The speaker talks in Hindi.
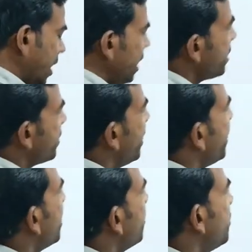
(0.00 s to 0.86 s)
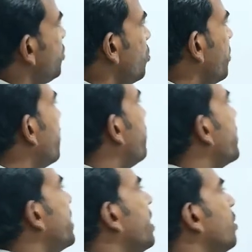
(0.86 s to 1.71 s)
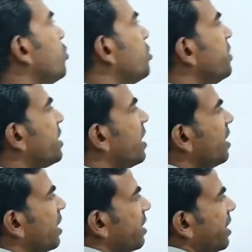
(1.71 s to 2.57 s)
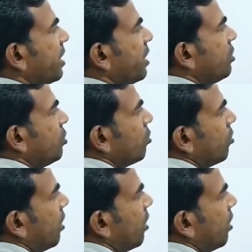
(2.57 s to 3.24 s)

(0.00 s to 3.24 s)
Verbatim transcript: इस तरीके में जो मैं बता रहा हूँ उसमें क्या करते हैं जो